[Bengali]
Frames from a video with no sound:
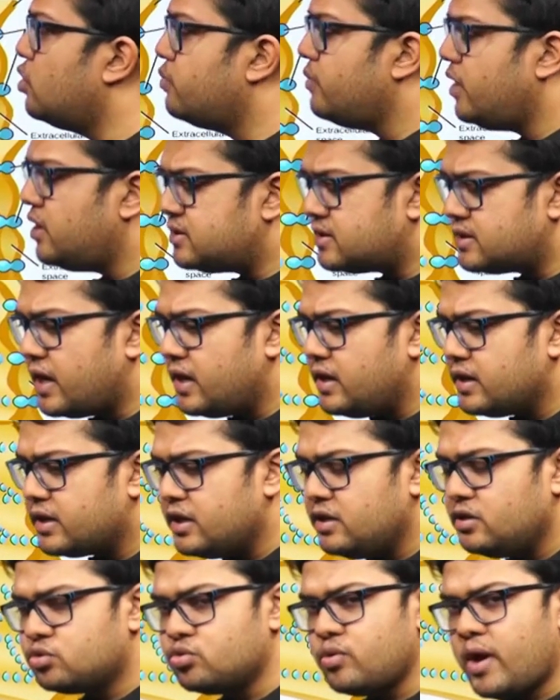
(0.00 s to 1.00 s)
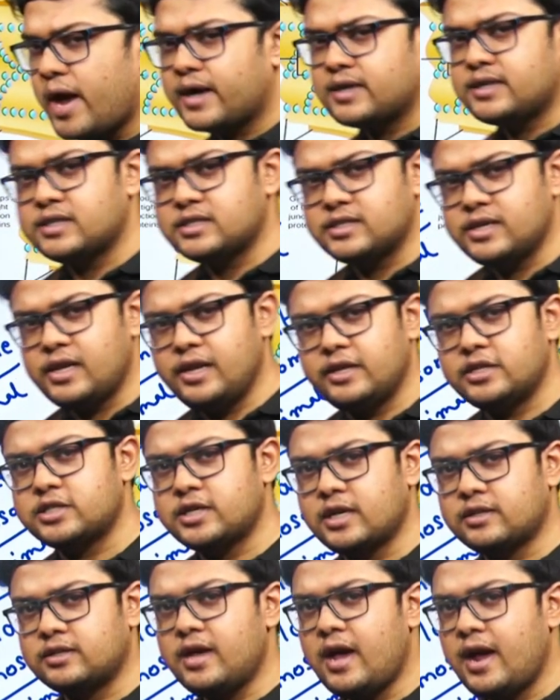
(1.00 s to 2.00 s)
মাধ্যমেই সেল কিন্তু একটা
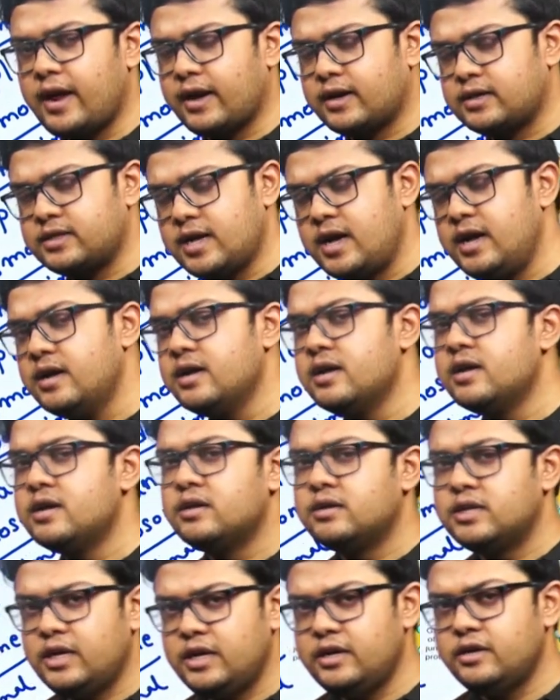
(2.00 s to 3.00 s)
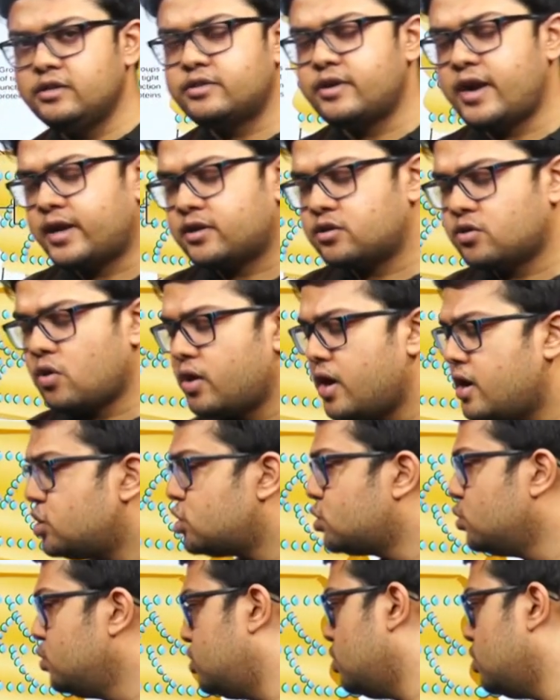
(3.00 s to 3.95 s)
সেলের সাথে আর একটা ইন্টারাক্ট করার